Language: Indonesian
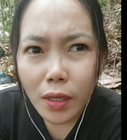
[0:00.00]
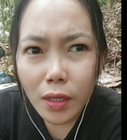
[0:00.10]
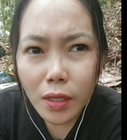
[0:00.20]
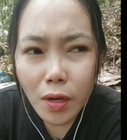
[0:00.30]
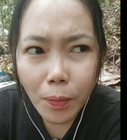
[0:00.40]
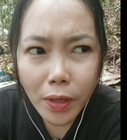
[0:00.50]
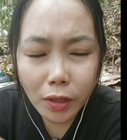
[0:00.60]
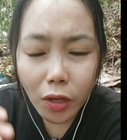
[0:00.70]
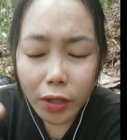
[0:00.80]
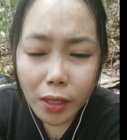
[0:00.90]
inapait
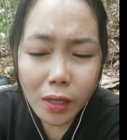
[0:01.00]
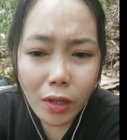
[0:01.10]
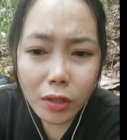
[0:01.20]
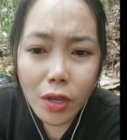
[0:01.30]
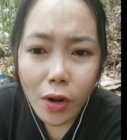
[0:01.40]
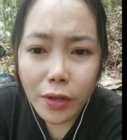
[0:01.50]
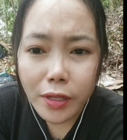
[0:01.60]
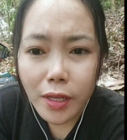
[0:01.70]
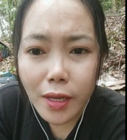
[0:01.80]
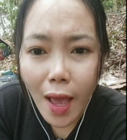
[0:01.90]
karirikot iolo
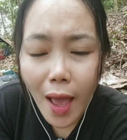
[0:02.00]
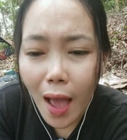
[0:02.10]
idih nga